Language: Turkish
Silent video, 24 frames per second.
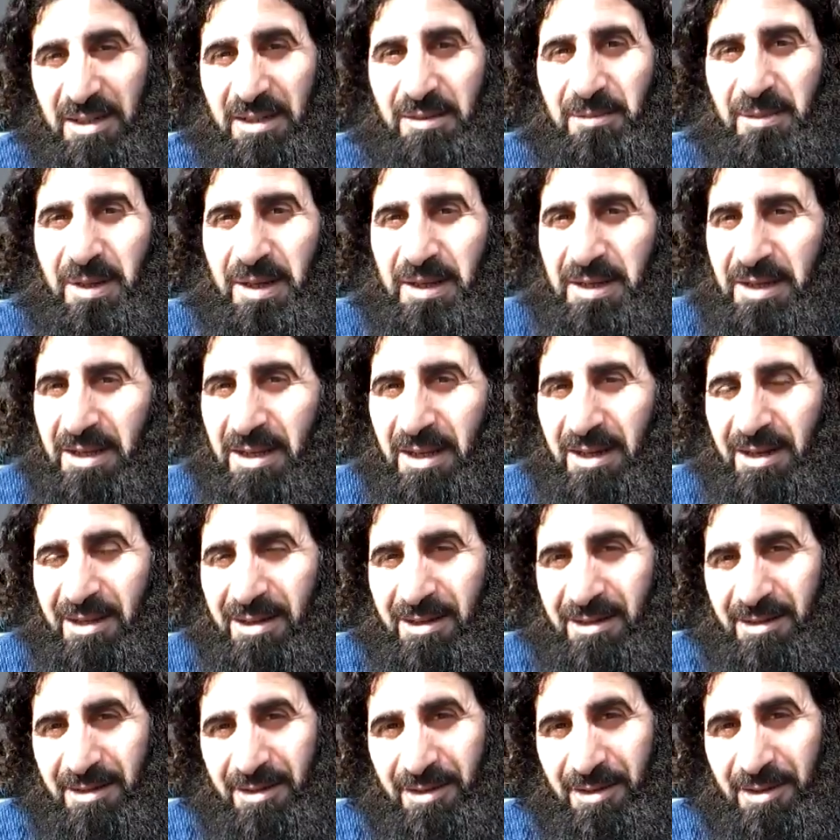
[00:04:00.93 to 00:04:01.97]
imanıyla
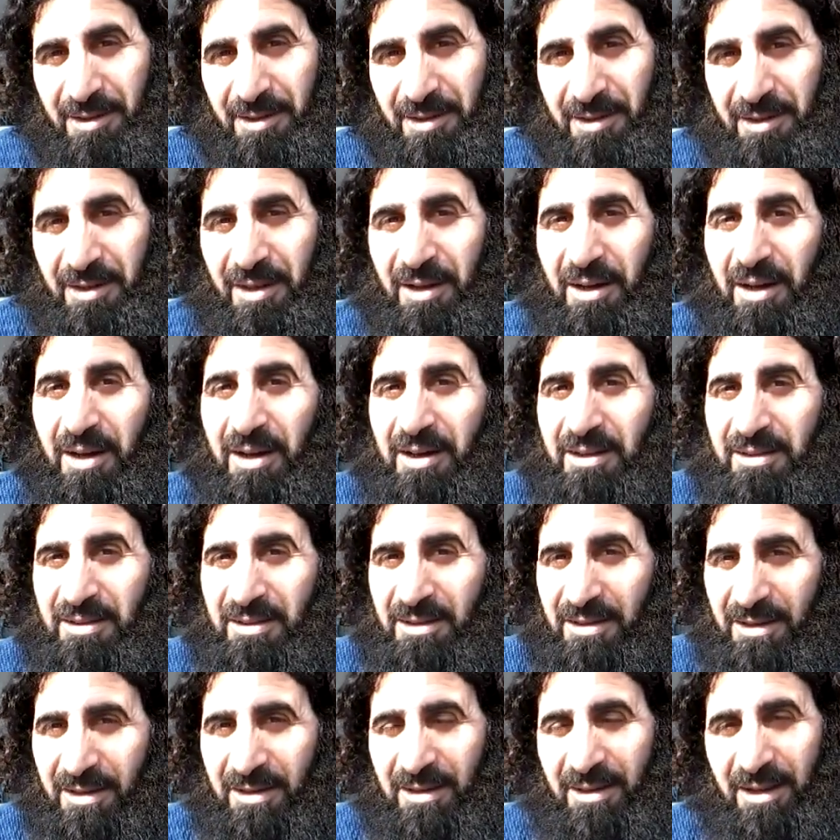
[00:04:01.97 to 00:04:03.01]

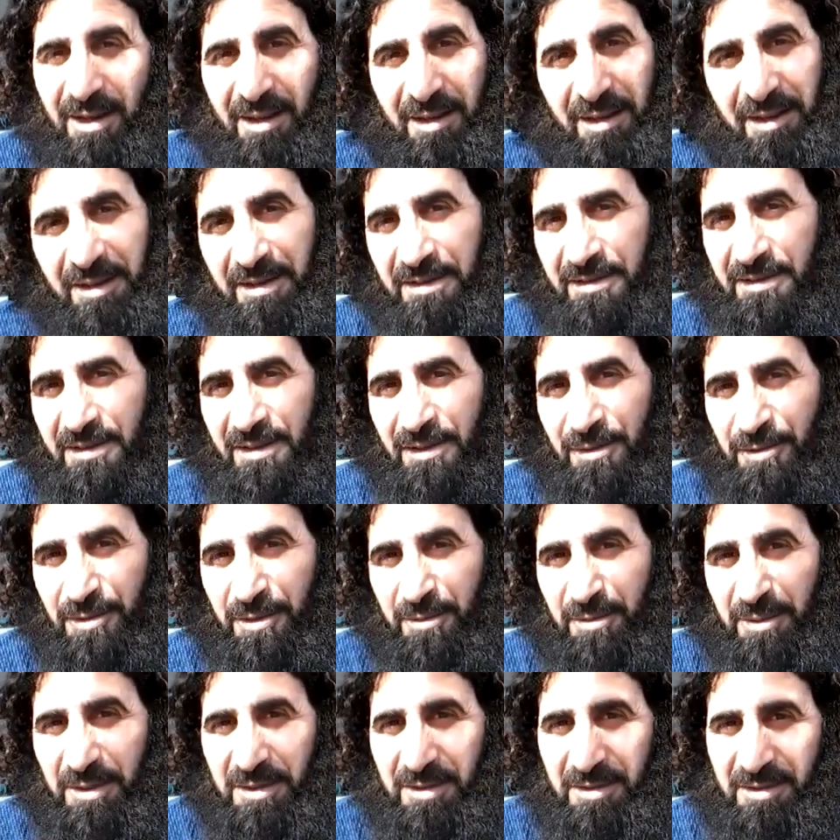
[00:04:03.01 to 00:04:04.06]
rahatlıkla Allah'ın izniyle
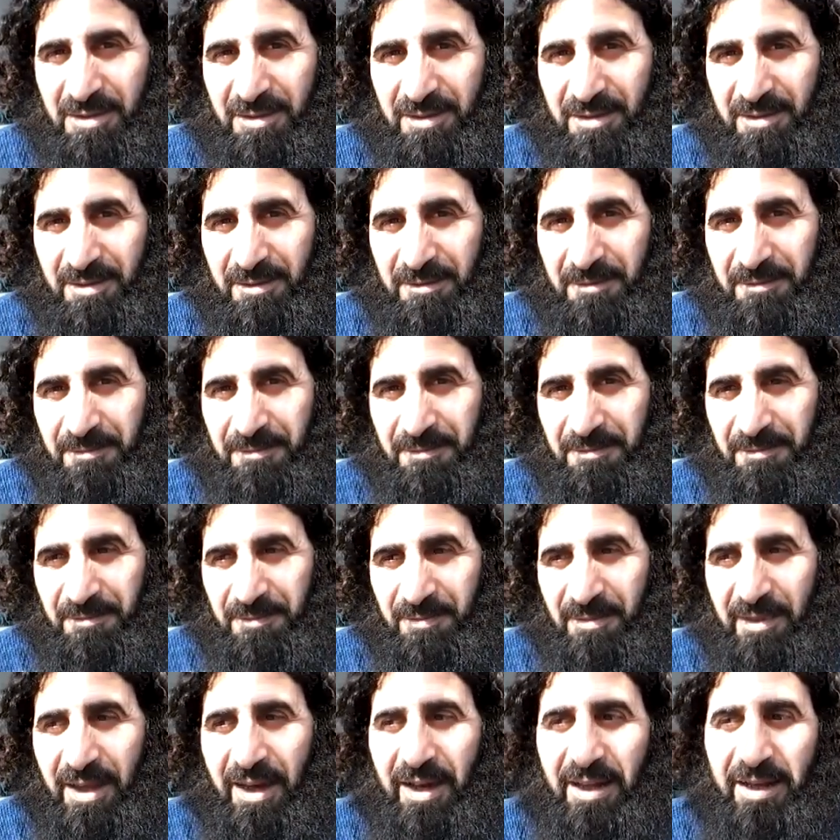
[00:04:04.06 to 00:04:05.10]
açabilir.
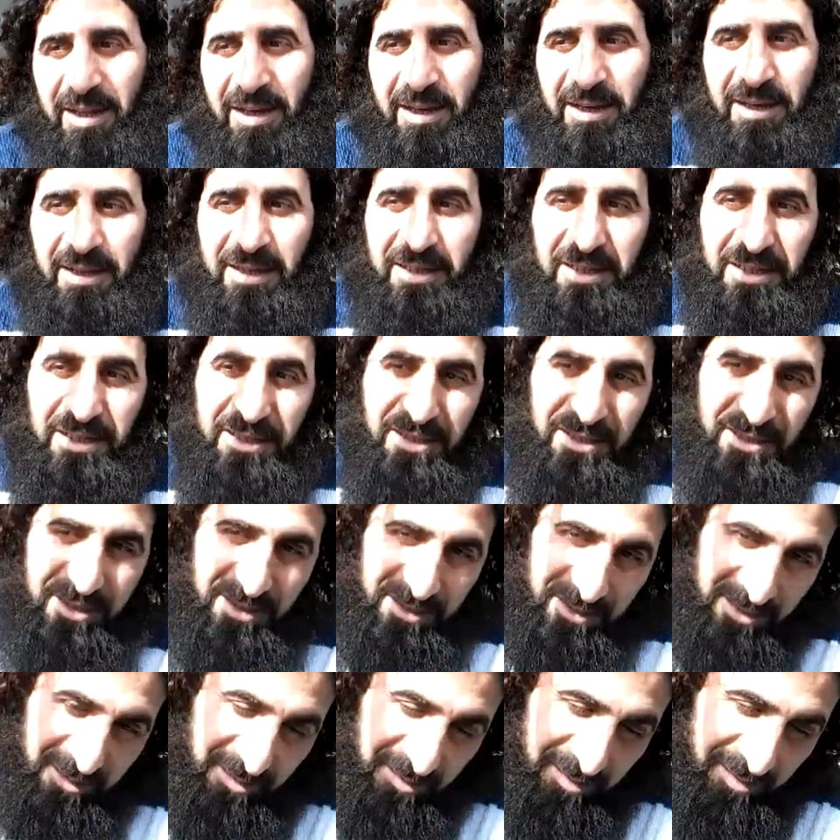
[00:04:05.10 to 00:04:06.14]
Yani
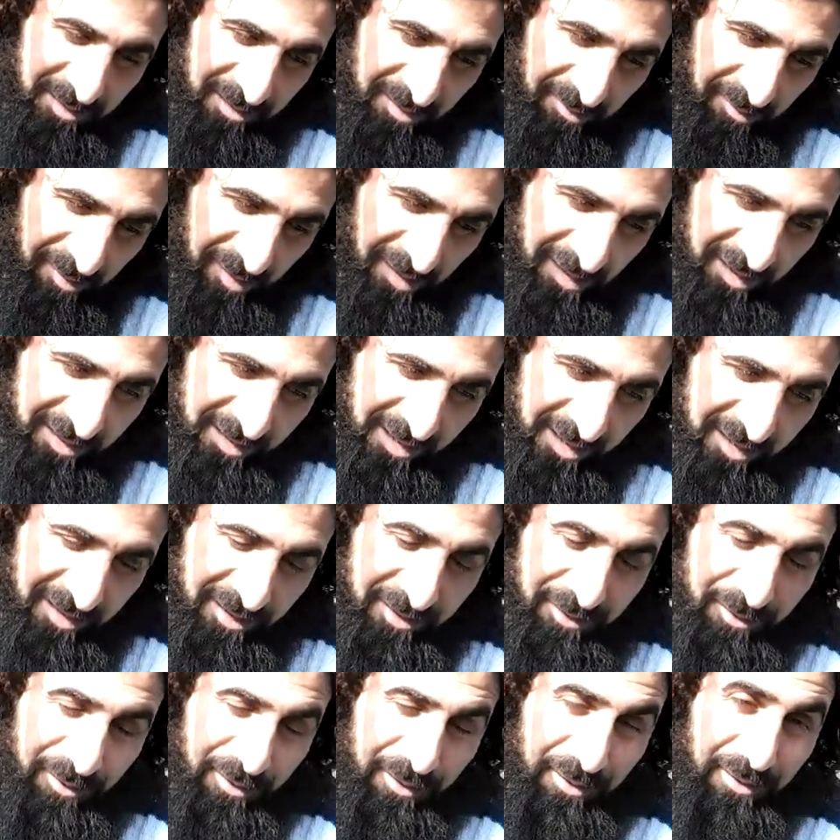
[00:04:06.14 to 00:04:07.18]
iman edenler
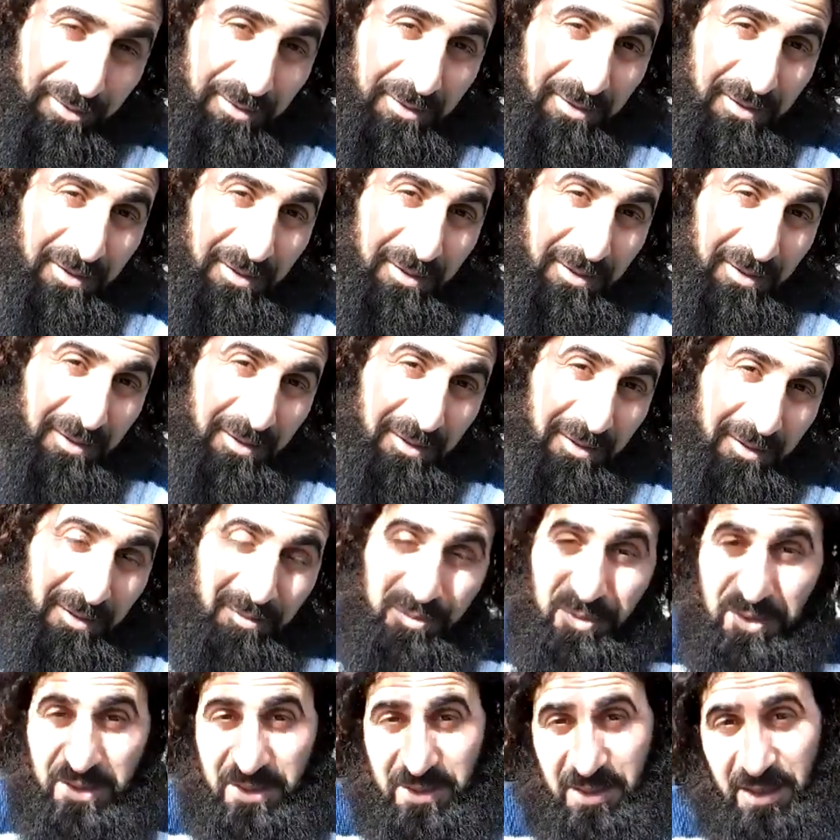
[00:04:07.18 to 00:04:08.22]
o gün
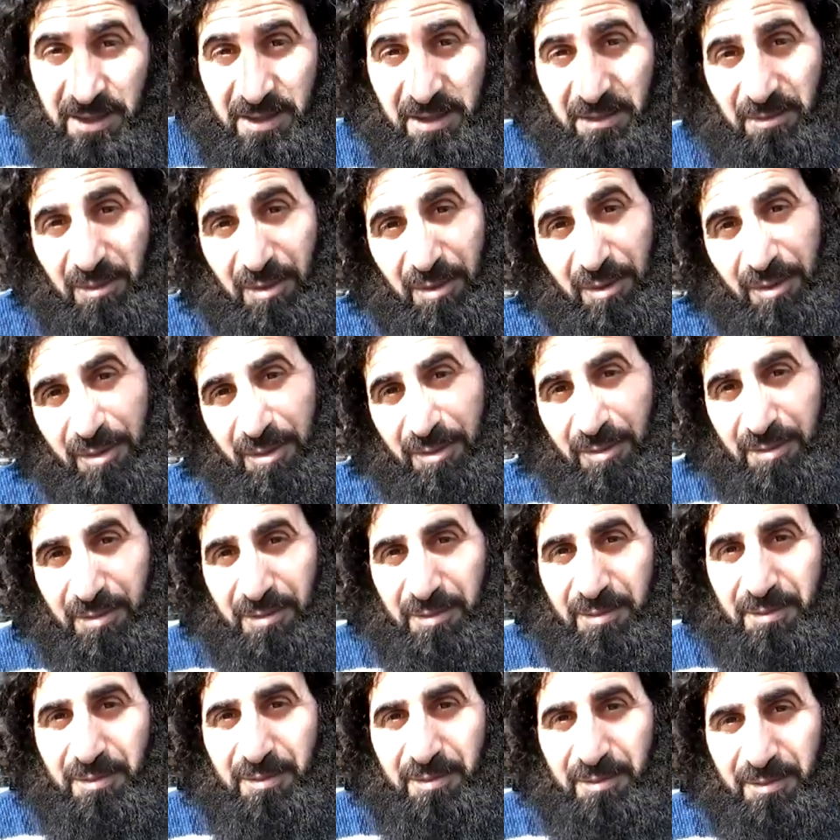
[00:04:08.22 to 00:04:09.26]
biz zaten biliyorduk,
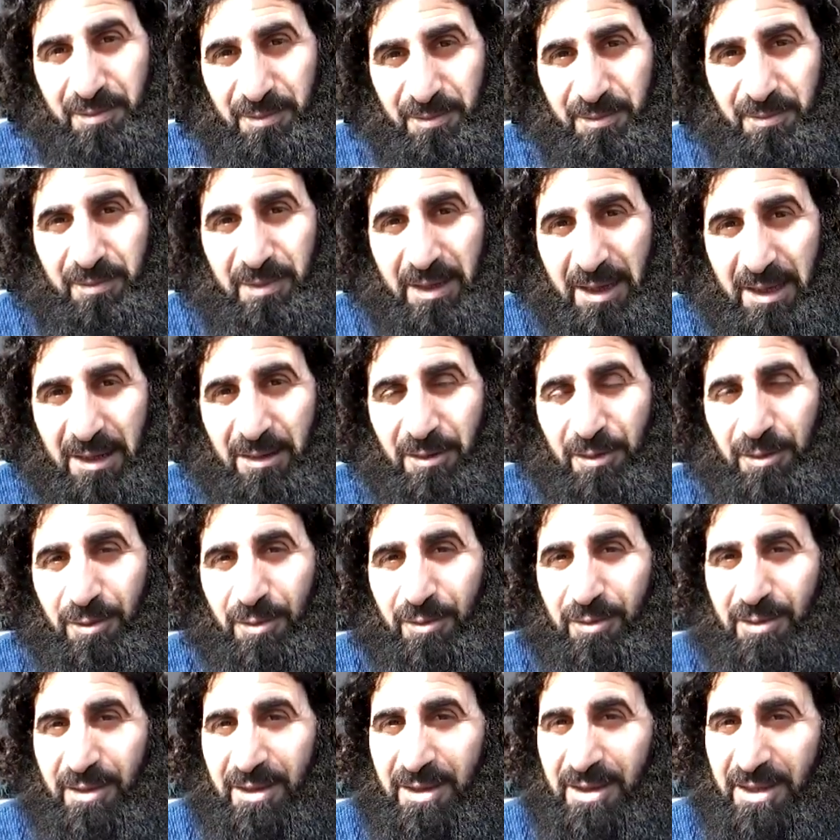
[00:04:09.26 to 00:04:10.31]

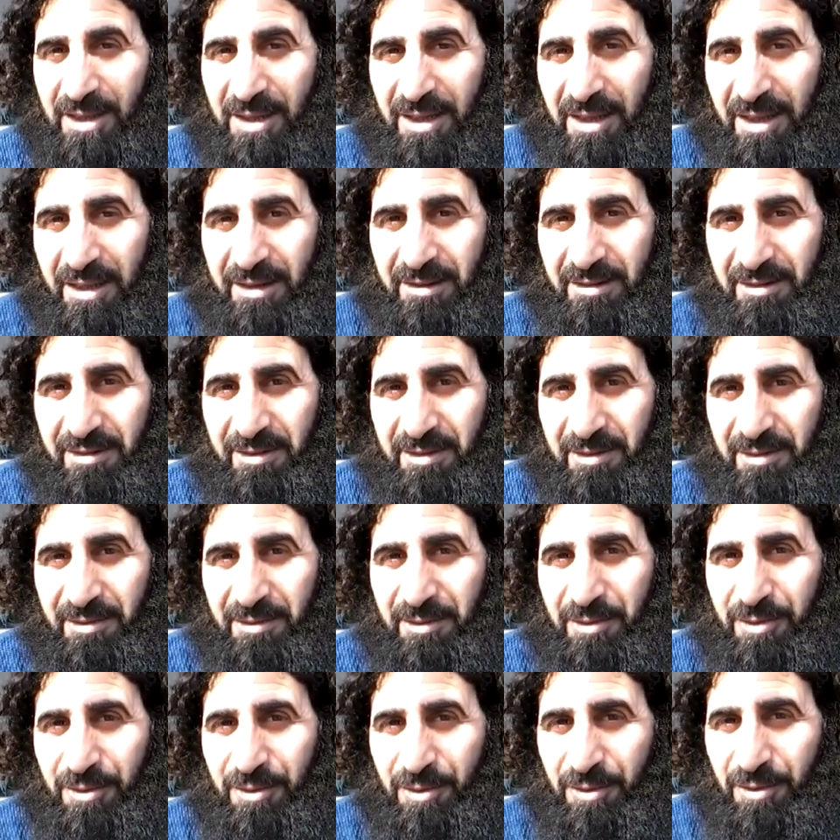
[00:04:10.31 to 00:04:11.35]
bekliyorduk diyecekler.
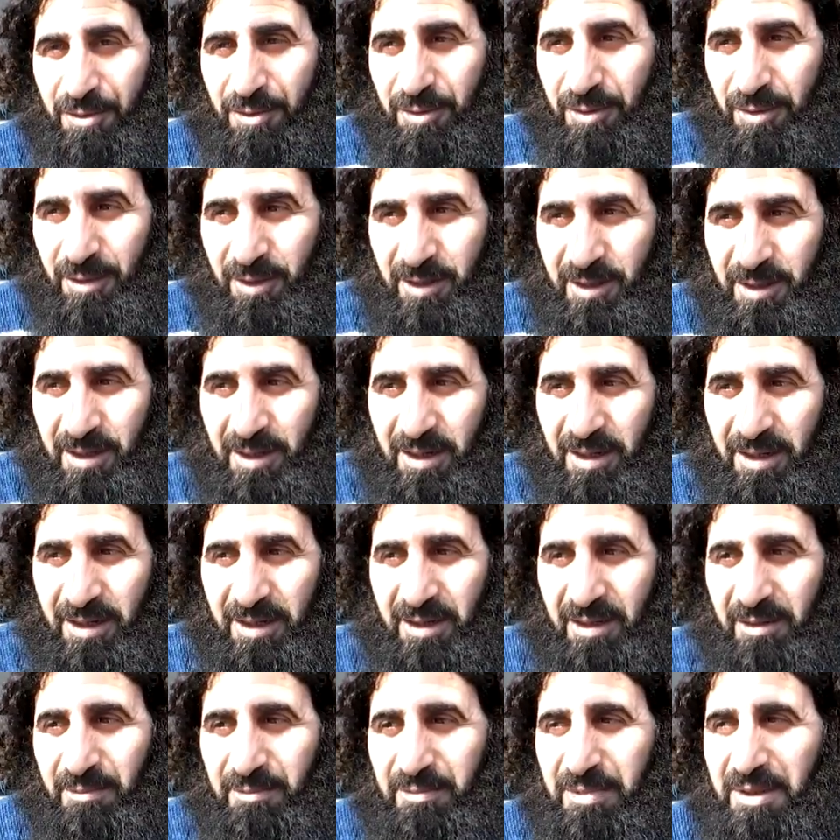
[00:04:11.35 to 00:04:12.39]
Çünkü
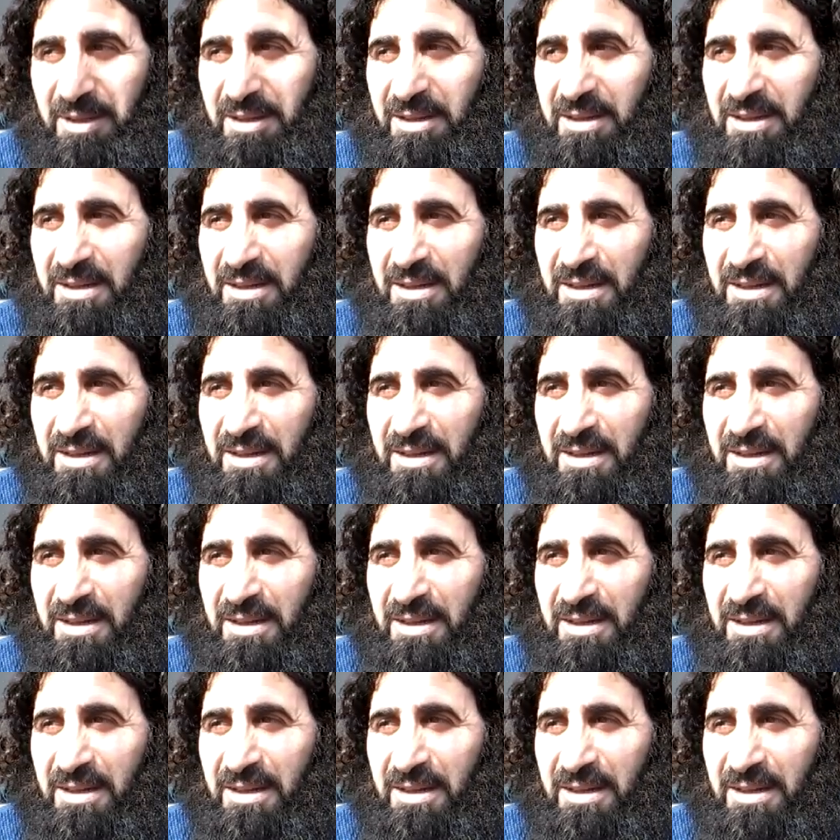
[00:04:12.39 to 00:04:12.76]
Rabbin